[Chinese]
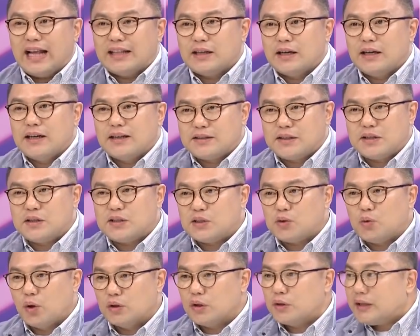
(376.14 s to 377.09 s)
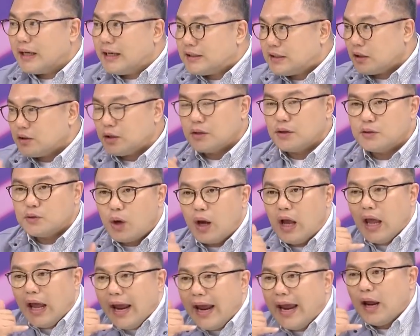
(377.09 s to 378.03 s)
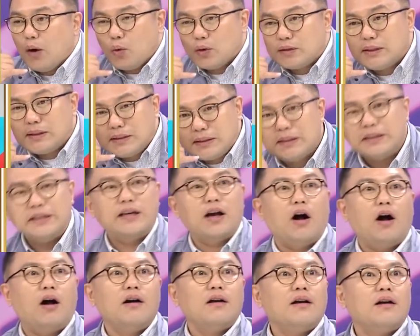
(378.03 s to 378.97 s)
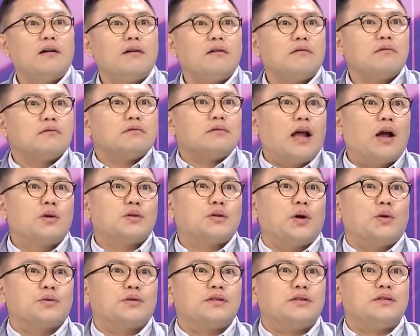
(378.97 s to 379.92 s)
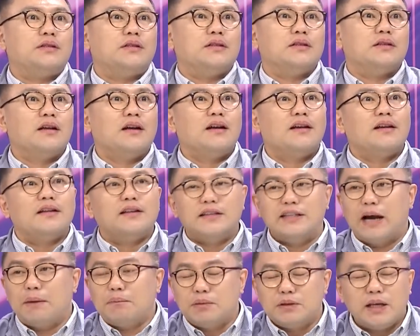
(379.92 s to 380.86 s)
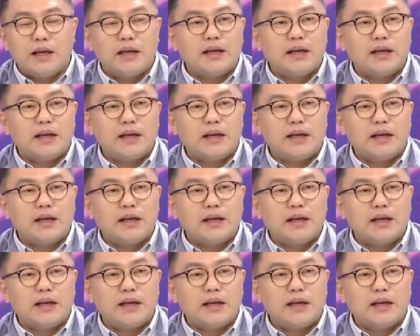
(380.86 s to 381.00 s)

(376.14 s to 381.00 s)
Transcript: 家的支持我都可以小小声说，哎，我支持你哦。那有这种事情，人家不